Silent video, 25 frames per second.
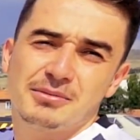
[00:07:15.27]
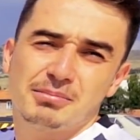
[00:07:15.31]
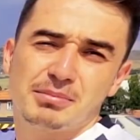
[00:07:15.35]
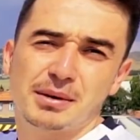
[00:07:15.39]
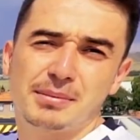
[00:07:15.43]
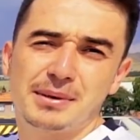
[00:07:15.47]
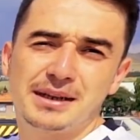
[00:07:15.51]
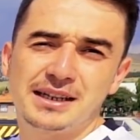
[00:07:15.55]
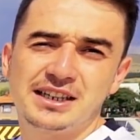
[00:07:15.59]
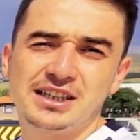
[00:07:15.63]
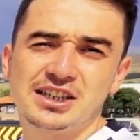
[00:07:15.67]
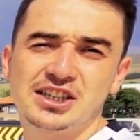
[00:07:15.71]

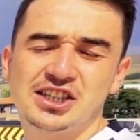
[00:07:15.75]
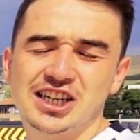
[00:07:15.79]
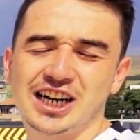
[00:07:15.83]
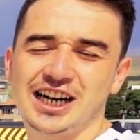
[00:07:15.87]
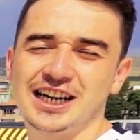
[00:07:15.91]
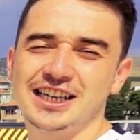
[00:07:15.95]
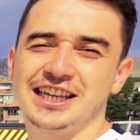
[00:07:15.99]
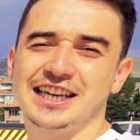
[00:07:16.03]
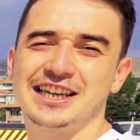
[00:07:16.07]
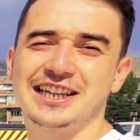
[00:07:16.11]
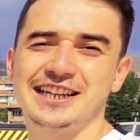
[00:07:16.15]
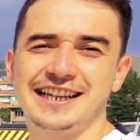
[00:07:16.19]
Bebenin iki
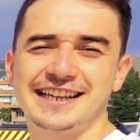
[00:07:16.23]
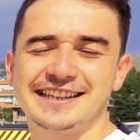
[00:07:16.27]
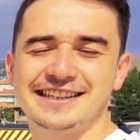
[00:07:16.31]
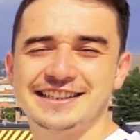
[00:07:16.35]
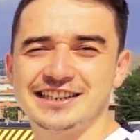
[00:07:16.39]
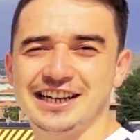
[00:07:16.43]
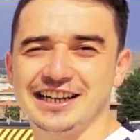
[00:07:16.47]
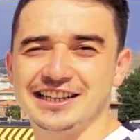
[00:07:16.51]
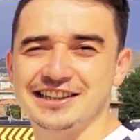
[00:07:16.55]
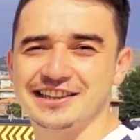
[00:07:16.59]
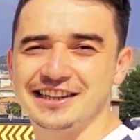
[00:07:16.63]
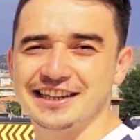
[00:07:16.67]
ay
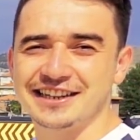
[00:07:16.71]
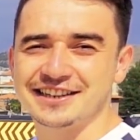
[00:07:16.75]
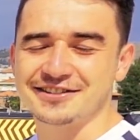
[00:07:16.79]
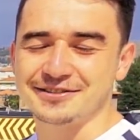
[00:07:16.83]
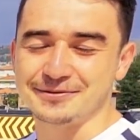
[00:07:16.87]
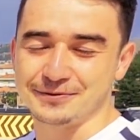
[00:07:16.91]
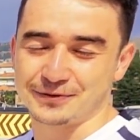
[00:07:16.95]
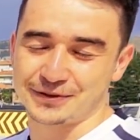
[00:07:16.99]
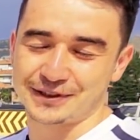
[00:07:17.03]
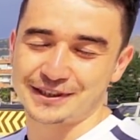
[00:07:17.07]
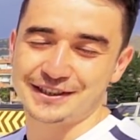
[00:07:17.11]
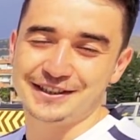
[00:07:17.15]
ehliyetini aldılar.
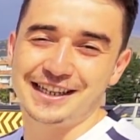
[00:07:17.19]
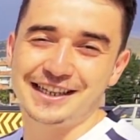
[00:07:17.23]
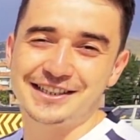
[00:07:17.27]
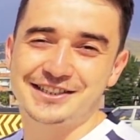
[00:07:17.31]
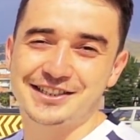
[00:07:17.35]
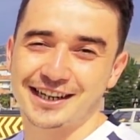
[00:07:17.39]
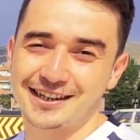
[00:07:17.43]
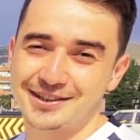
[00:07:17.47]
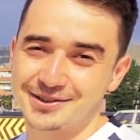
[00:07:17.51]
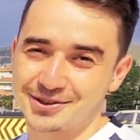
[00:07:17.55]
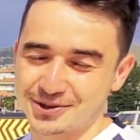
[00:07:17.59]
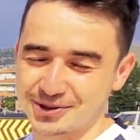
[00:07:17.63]
Fırında
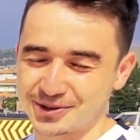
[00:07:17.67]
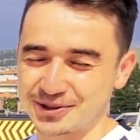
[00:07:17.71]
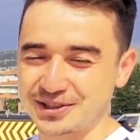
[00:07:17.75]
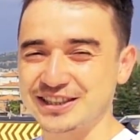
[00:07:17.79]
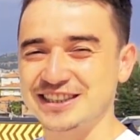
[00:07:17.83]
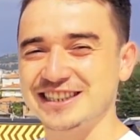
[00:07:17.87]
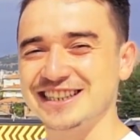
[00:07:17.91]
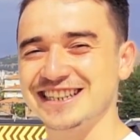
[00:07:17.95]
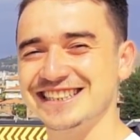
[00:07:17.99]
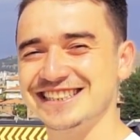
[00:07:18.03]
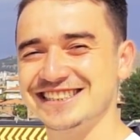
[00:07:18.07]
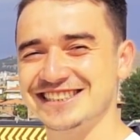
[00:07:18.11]
çalışıyordu.
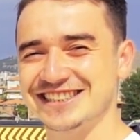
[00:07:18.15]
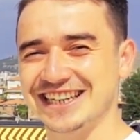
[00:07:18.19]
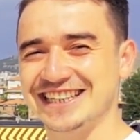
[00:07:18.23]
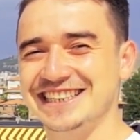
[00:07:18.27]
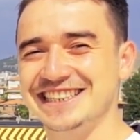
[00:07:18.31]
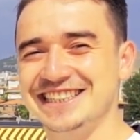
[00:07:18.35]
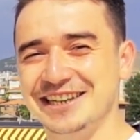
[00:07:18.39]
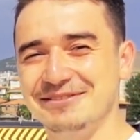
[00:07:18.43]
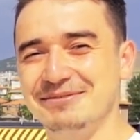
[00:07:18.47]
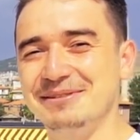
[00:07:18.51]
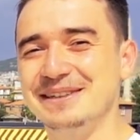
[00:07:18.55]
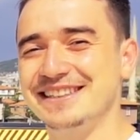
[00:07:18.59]
iki ay işe
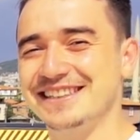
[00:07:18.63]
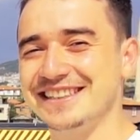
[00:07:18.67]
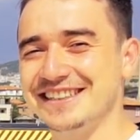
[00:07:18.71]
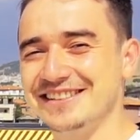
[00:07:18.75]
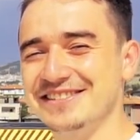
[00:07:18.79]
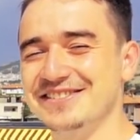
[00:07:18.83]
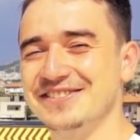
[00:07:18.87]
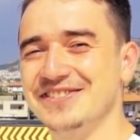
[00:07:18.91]
gidemedi.